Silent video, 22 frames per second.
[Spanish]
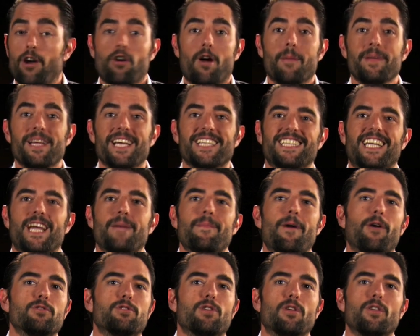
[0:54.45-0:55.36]
lo habías
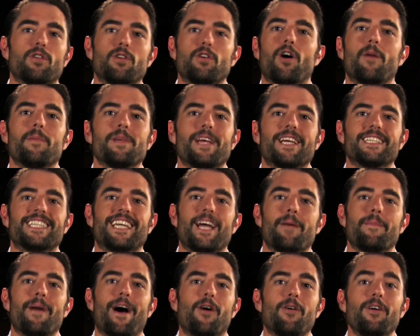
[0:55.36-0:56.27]
quemado todo, lo habías
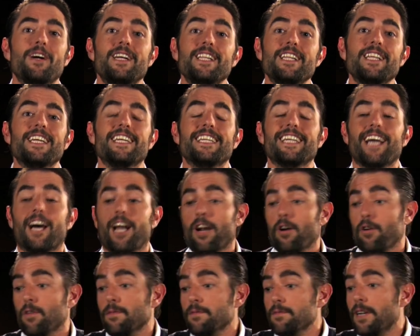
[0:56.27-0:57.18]
quemado y ahora
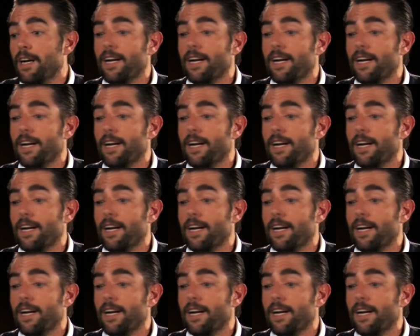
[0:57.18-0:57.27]
no.